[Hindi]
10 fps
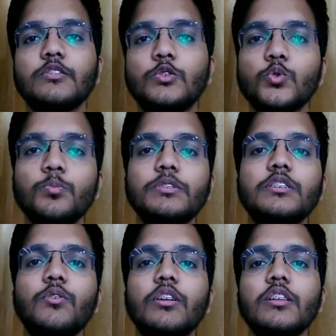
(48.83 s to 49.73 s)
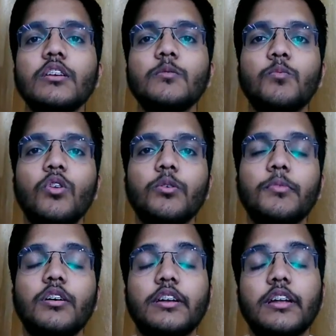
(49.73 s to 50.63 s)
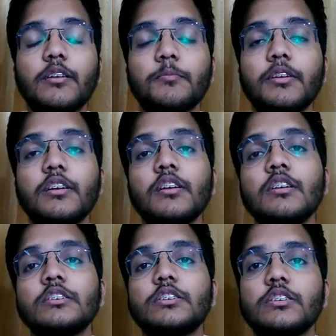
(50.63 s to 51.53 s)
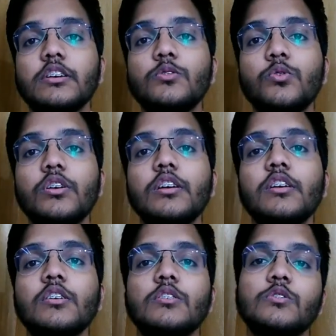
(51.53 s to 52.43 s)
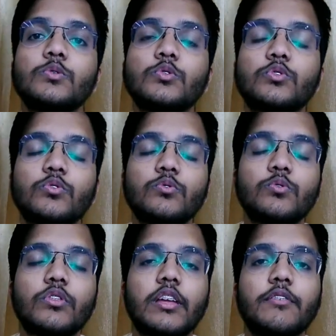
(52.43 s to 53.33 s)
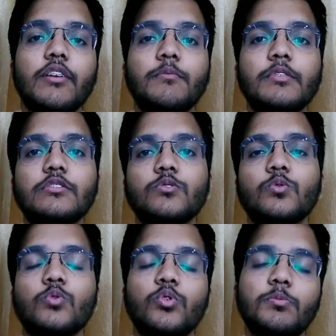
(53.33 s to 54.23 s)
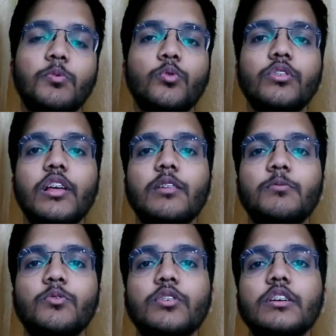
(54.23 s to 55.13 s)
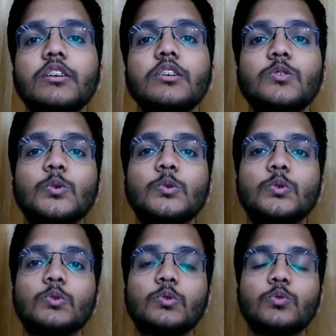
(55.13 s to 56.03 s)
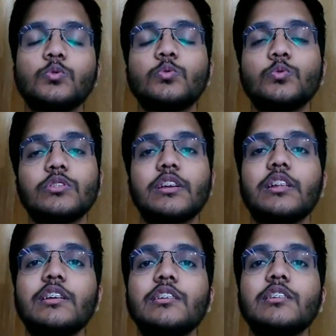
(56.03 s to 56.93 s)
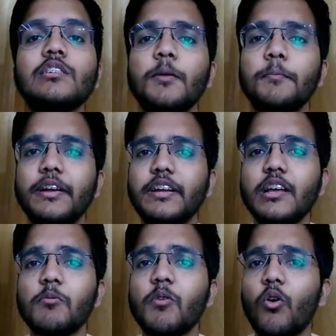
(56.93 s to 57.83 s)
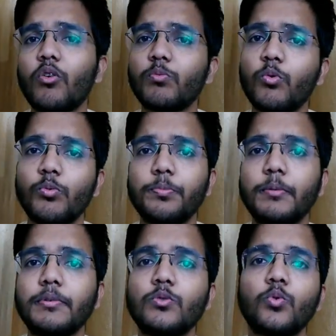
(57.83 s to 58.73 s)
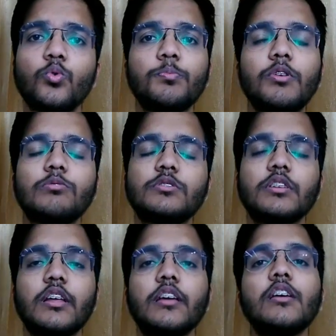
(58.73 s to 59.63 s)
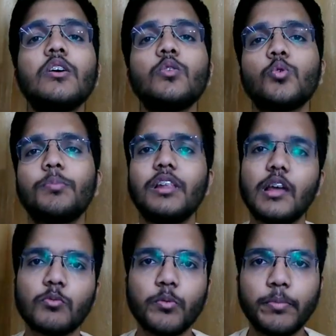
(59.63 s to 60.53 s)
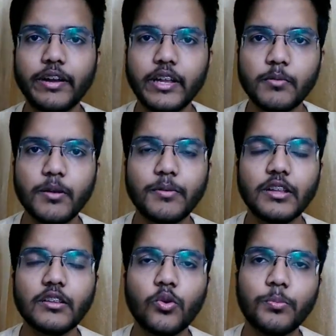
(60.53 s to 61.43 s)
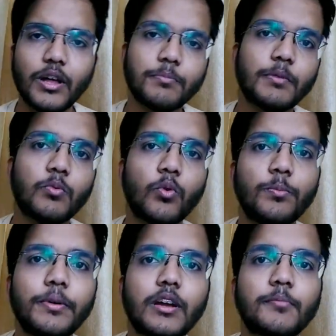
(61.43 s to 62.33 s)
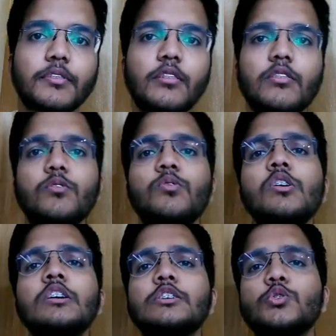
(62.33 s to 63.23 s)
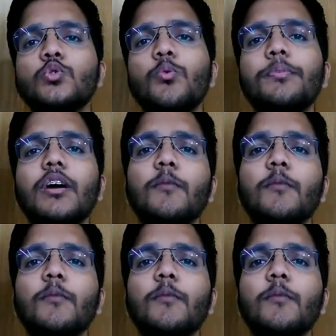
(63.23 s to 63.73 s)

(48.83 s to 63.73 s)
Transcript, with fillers: जो भी जवान पुलवामा अटैक में शहीद हुए उस उनके फैमिलीज़ को थोड़ी बहुत हेल्प होगी तो दोस्तों उनके लिए पेटीएम और फ़ोनपे पे दोनों पे ऑप्शन है तो पहले आपको पेटीएम का बताता हूँ बाद में फ़ोनपे का बताता हूँ जो भी